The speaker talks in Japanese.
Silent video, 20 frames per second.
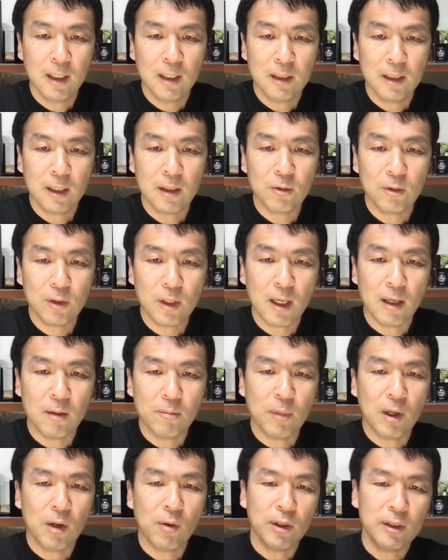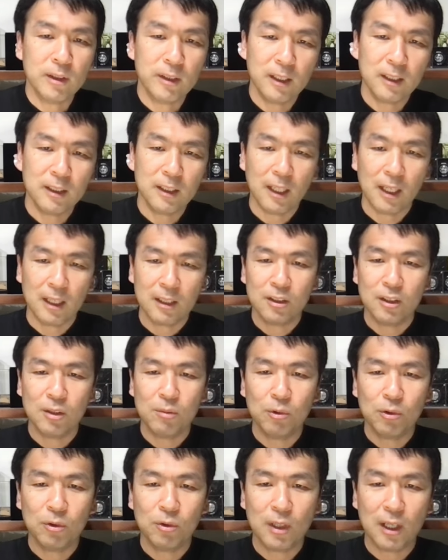なので、まあ、わざわざ安い
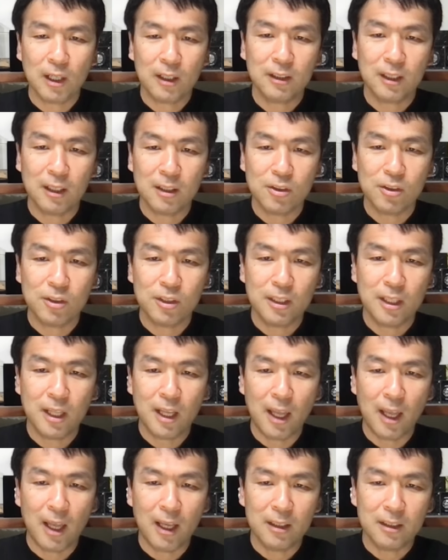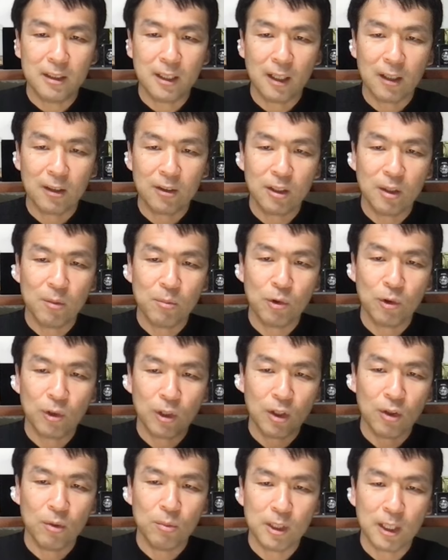ものを落札して差額で儲
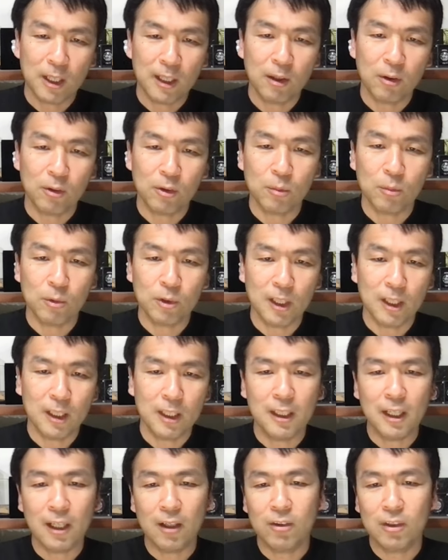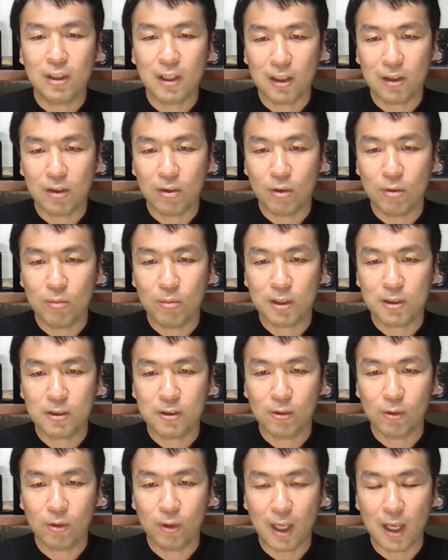けようみたいなこともできないようになっております
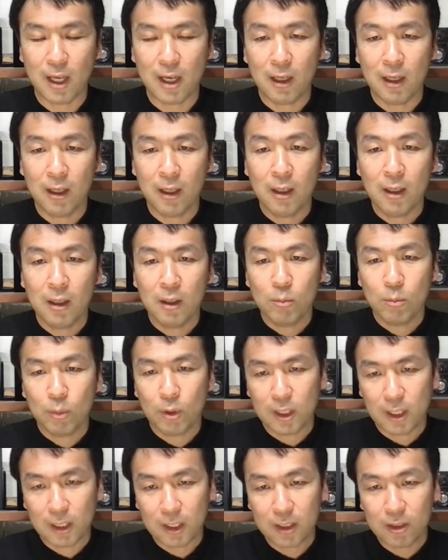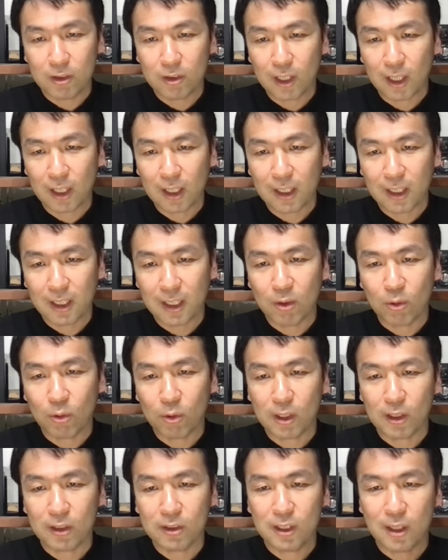のでできる限りお
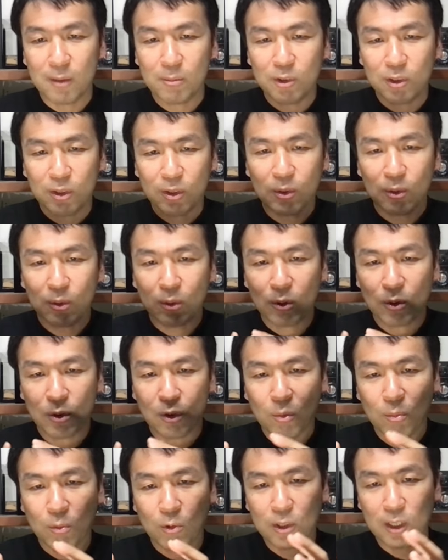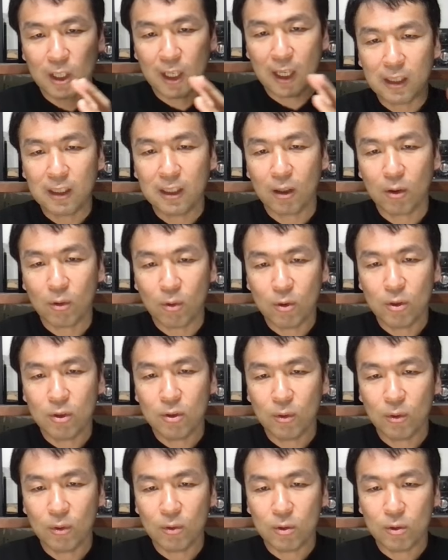客様のご要望にた
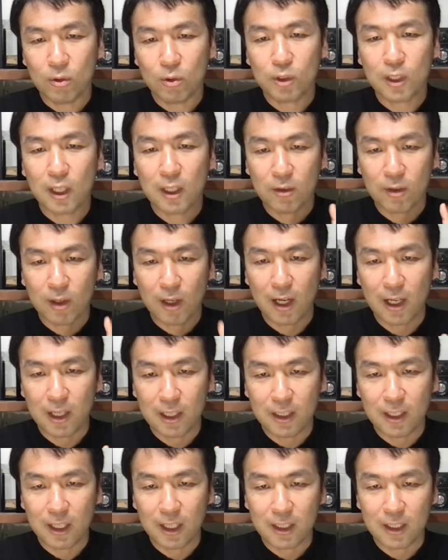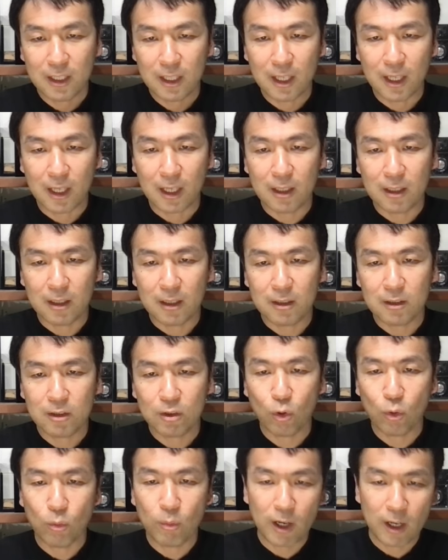コインを予算の範囲内で
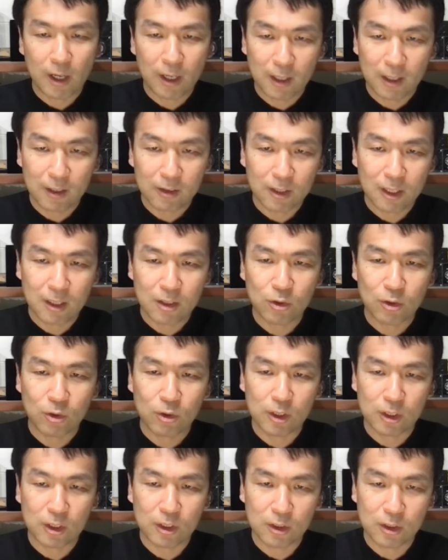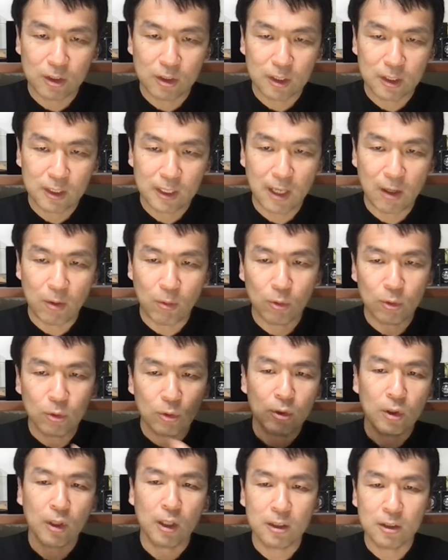相場価格で入手してお
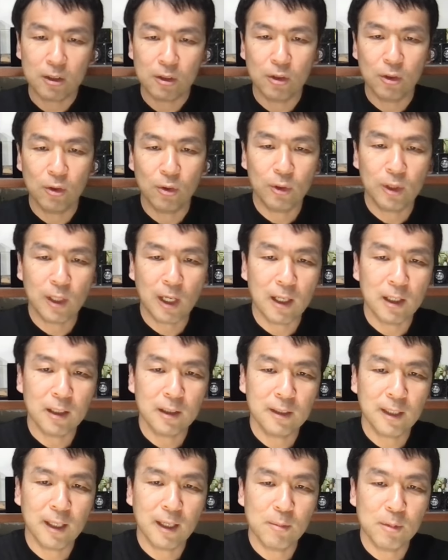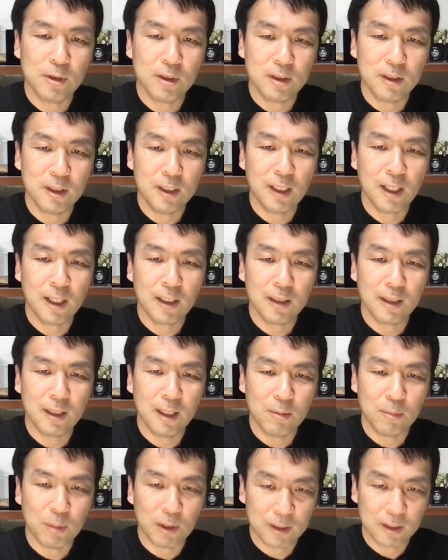届けするようなサービスになって
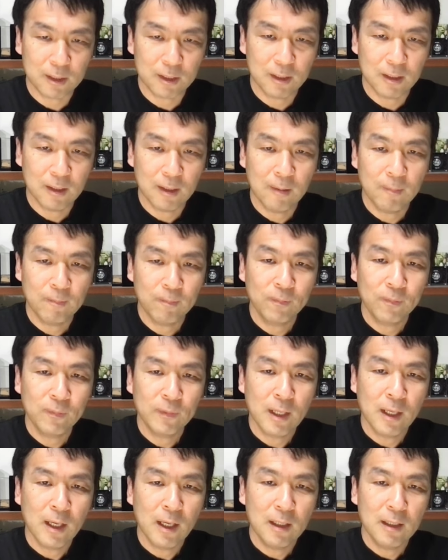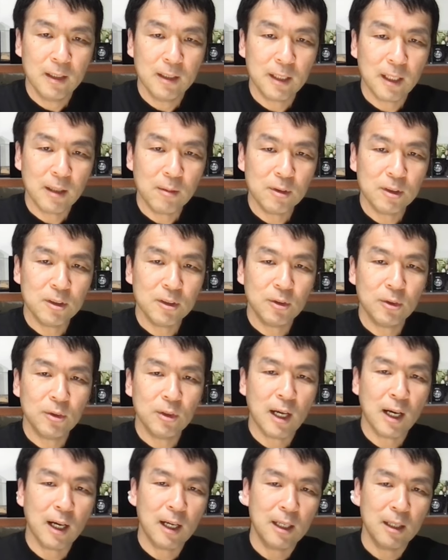いますサービスの
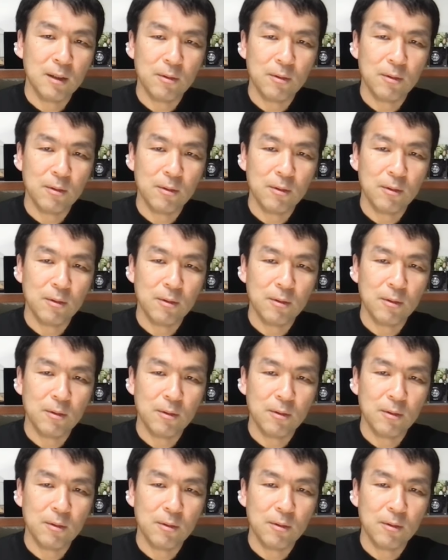流れ